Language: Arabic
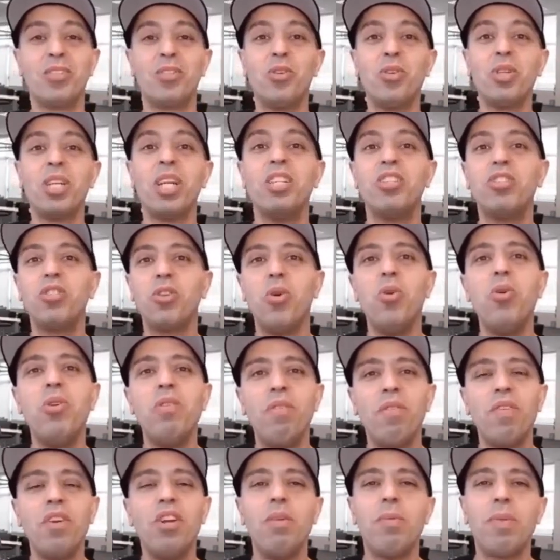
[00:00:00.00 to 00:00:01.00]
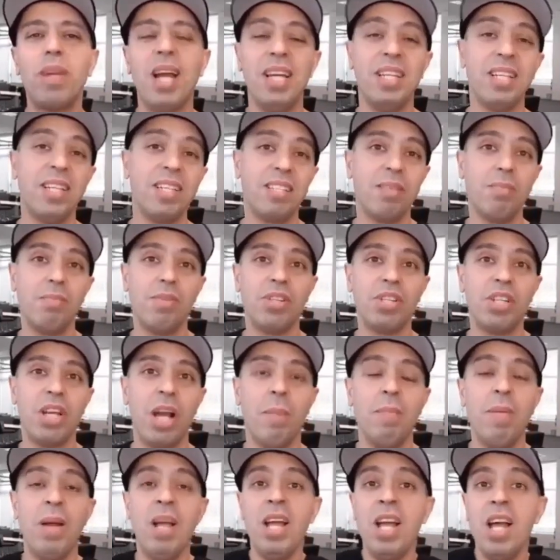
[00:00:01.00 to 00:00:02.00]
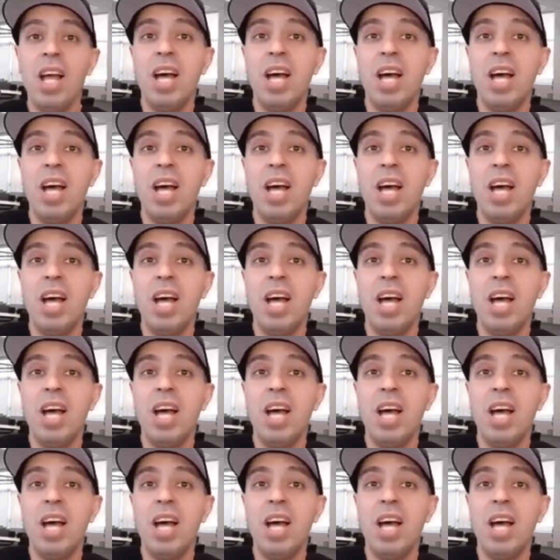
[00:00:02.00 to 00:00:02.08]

درك شكون فيهم راح يكسب الشعب